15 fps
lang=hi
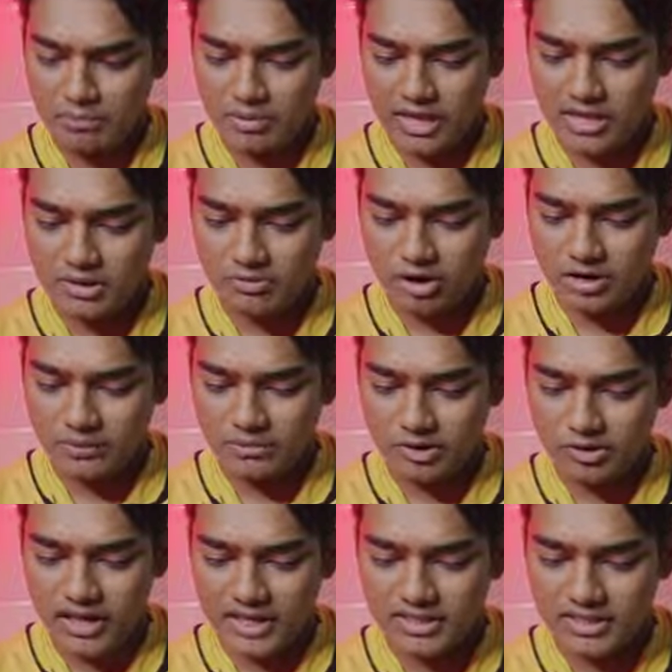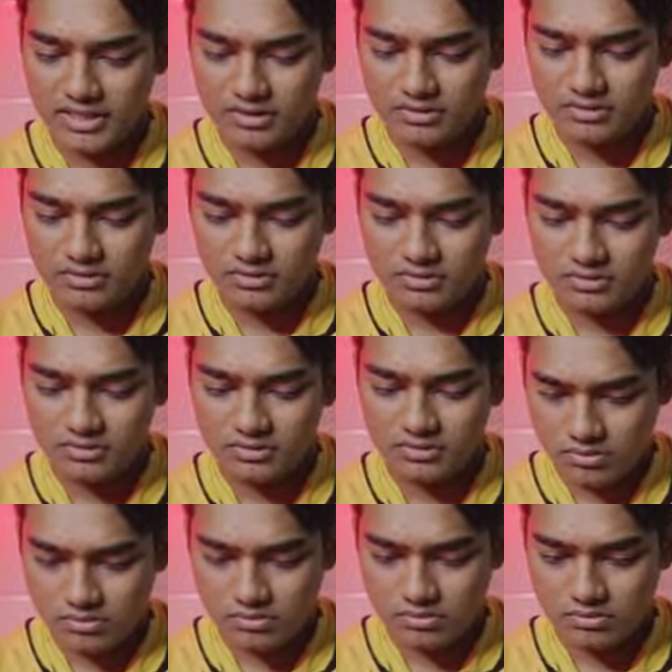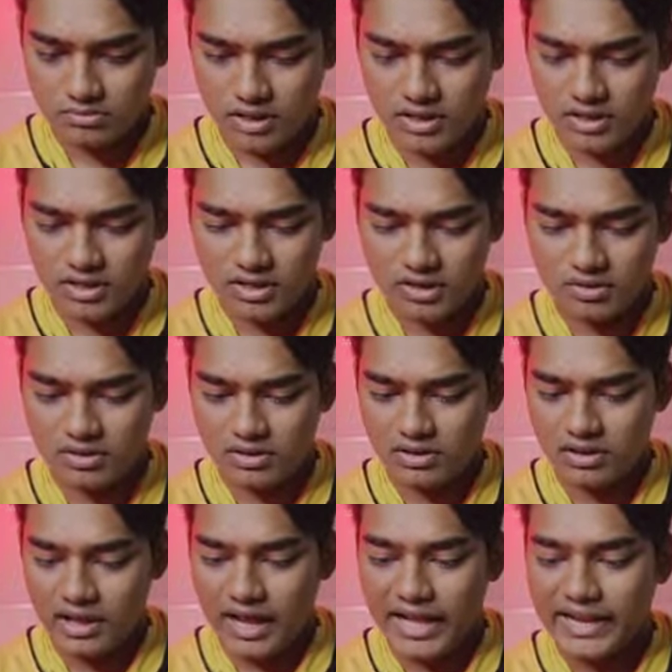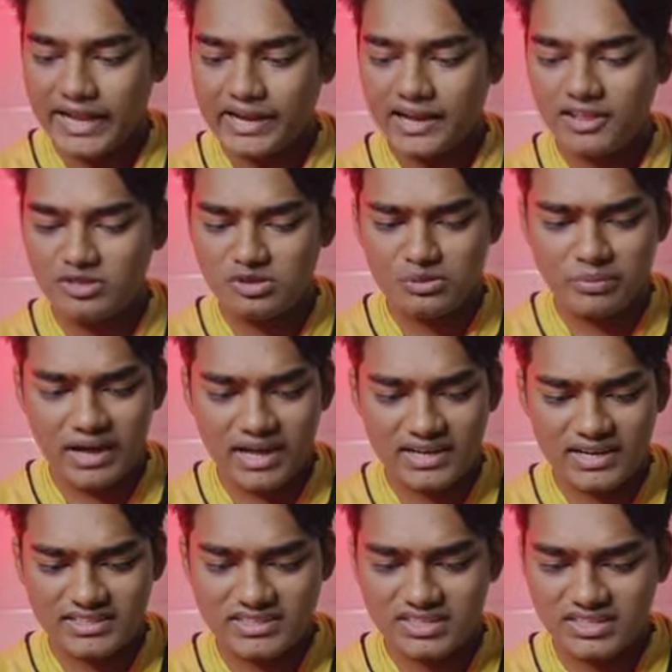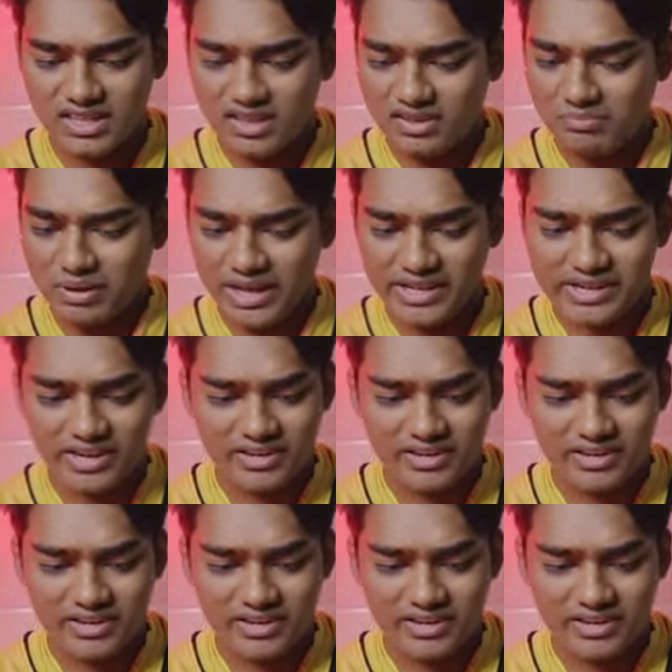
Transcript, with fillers: ये पहली बॉल हमने उड़ा दी भाई ये क्या हुआ अरे रन तो भागना चाहिए था भाई